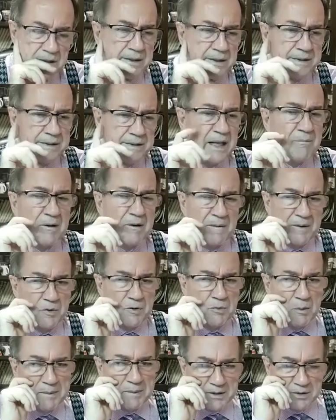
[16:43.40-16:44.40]
Déjame hablar un
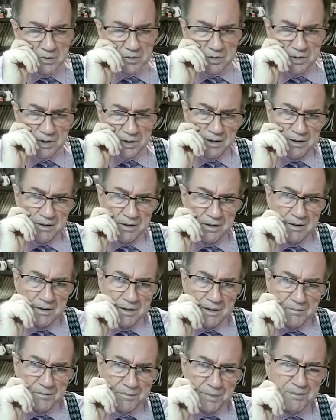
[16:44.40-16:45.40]
momento con él.
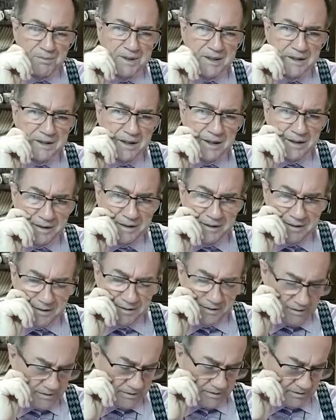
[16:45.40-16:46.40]
Permítele,
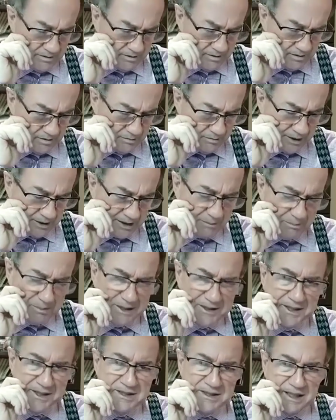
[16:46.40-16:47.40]
María
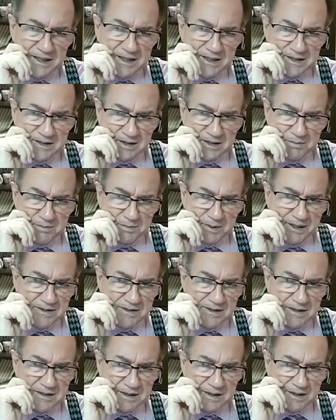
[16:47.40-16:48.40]
Patricia, que se
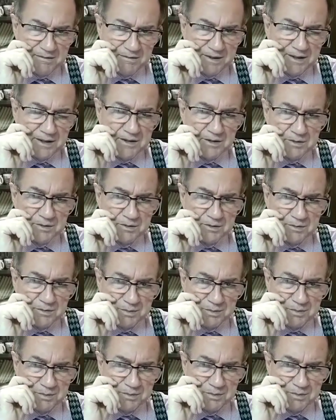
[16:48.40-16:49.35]
exprese a través de tu mente.